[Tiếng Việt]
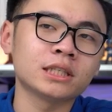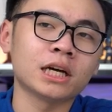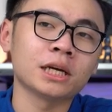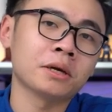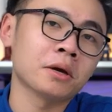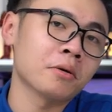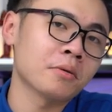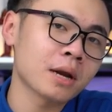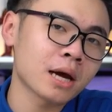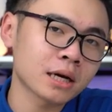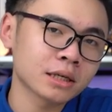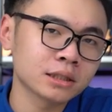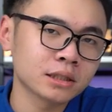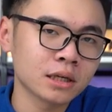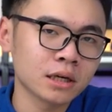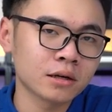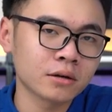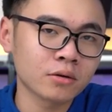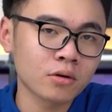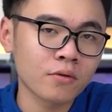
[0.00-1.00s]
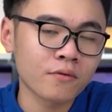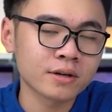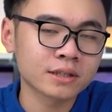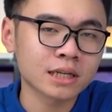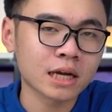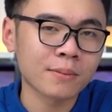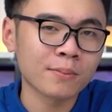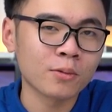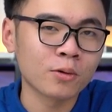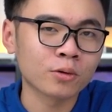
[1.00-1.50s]
trải hiệu năng trên độ phân
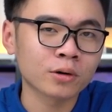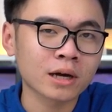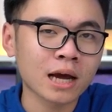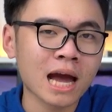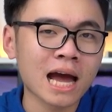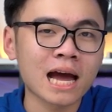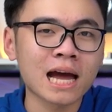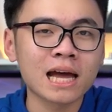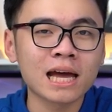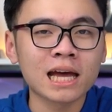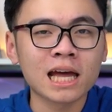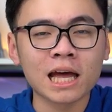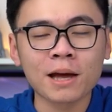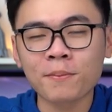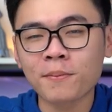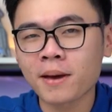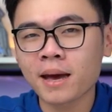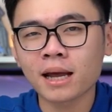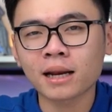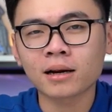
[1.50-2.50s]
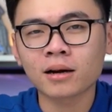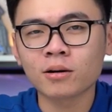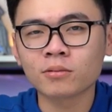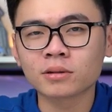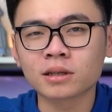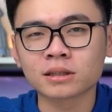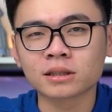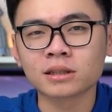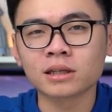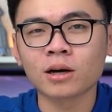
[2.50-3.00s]
giải bốn K, ép pê ét không
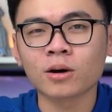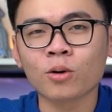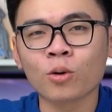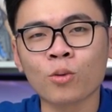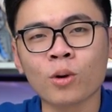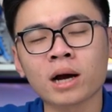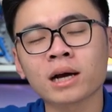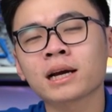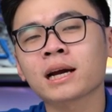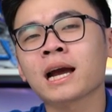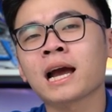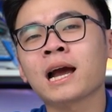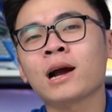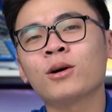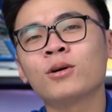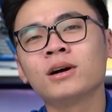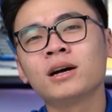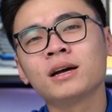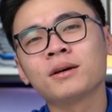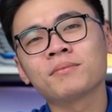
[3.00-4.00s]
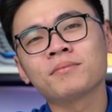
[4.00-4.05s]
thực sự là quá cao.